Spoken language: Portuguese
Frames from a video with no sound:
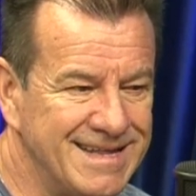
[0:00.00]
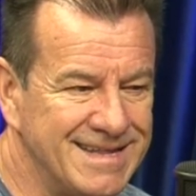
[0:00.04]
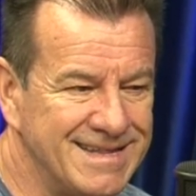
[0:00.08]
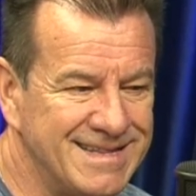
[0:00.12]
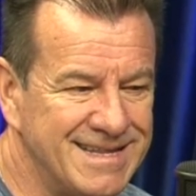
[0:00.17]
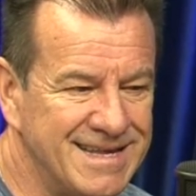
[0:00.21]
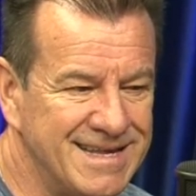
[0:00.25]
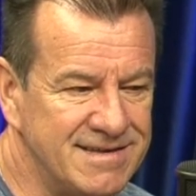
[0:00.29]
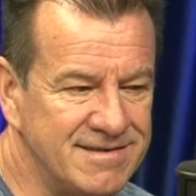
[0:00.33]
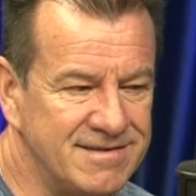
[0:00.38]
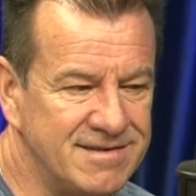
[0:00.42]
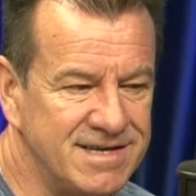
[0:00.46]

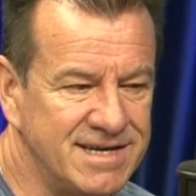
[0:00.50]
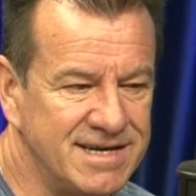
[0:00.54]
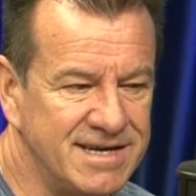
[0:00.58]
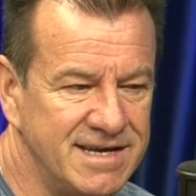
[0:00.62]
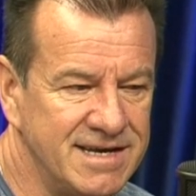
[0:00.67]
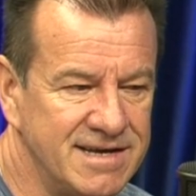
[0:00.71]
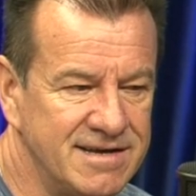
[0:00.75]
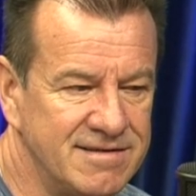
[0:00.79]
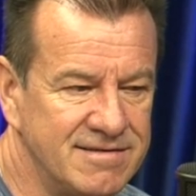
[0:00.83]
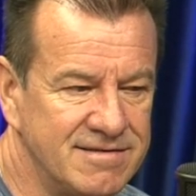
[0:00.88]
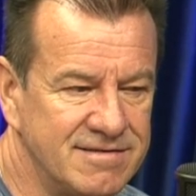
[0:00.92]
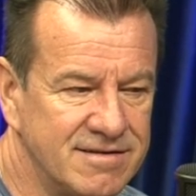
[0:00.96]
desde
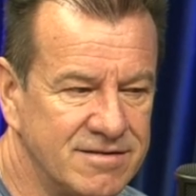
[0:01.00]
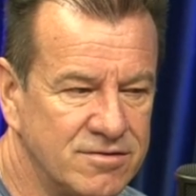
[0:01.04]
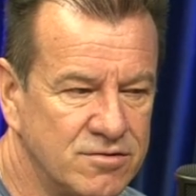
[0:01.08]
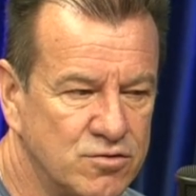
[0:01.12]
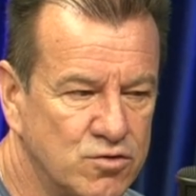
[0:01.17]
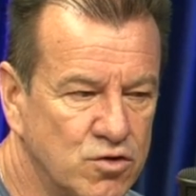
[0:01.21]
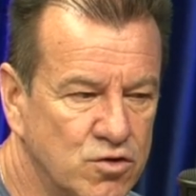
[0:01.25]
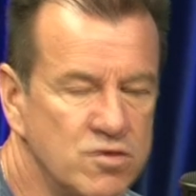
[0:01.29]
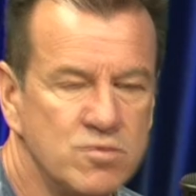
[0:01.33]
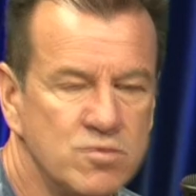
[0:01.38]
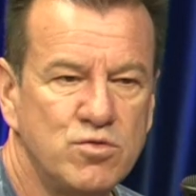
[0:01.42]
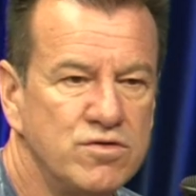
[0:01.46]
criança,
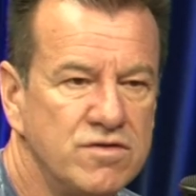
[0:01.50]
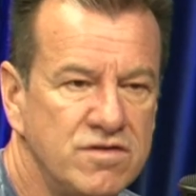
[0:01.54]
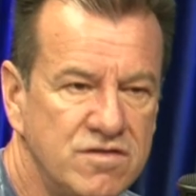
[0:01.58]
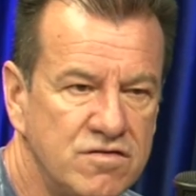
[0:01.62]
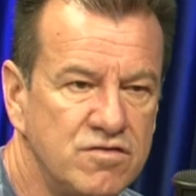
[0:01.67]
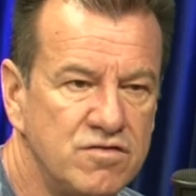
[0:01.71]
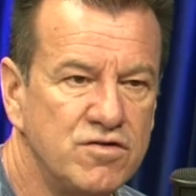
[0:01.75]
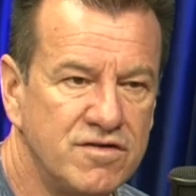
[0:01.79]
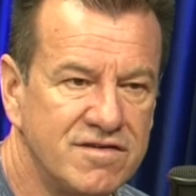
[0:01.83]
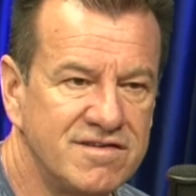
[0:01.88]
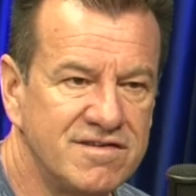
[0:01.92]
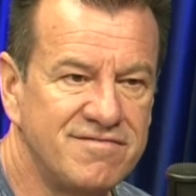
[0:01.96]
todo mundo
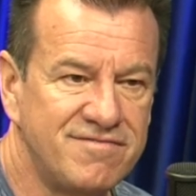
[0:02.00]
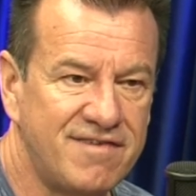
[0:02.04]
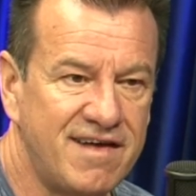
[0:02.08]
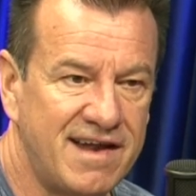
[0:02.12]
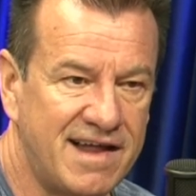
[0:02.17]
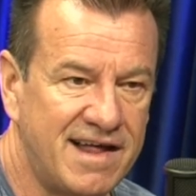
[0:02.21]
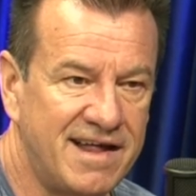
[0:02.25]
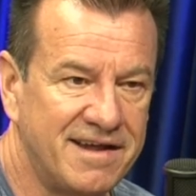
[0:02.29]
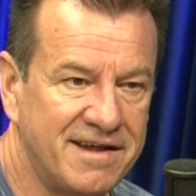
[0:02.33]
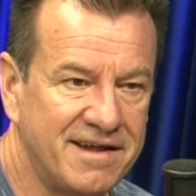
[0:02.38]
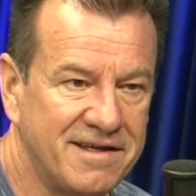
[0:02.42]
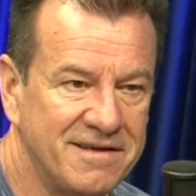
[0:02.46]
ensinou nos a
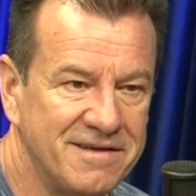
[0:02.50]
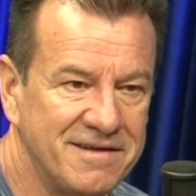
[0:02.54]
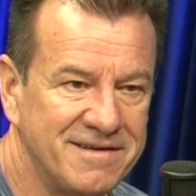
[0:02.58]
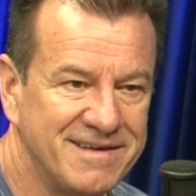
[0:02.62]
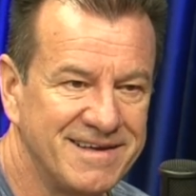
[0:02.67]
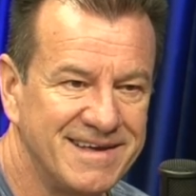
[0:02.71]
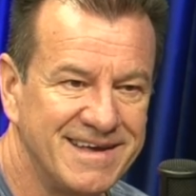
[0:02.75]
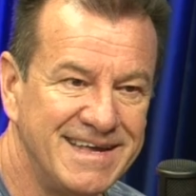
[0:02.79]
falar, né?